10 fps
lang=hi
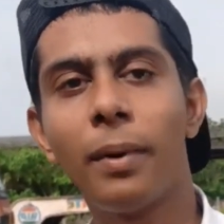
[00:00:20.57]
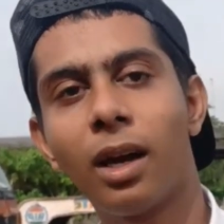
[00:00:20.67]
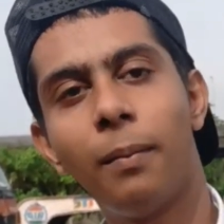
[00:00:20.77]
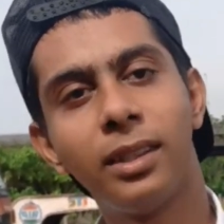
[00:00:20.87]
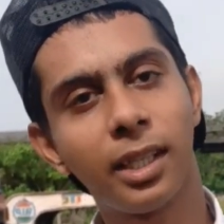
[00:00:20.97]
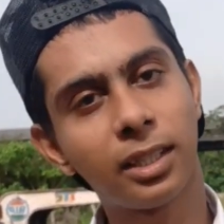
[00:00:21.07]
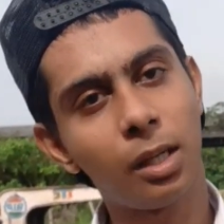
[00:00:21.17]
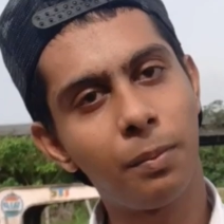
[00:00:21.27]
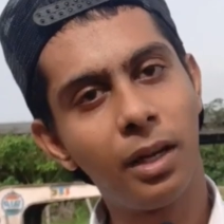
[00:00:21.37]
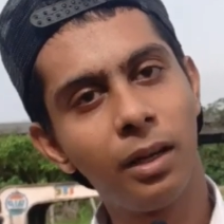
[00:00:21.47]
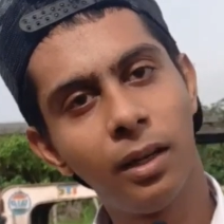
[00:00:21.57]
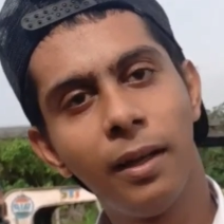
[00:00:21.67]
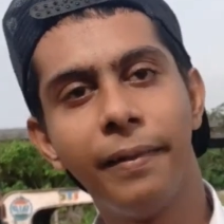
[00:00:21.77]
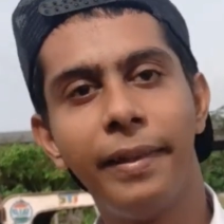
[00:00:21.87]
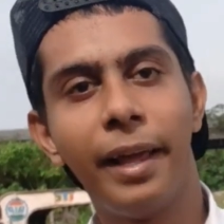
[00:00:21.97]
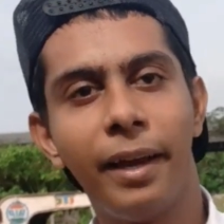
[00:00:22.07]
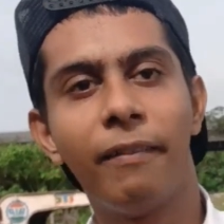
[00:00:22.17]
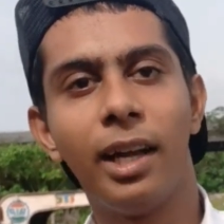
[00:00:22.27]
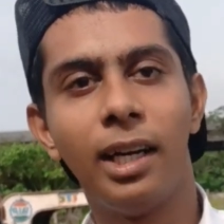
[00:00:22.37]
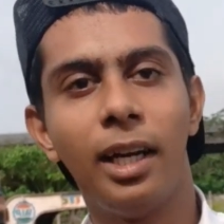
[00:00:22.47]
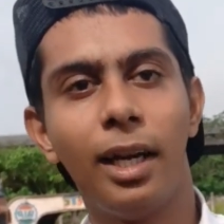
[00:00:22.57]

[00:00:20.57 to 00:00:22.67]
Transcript: हमें कमेंट सेक्शन में देने वाले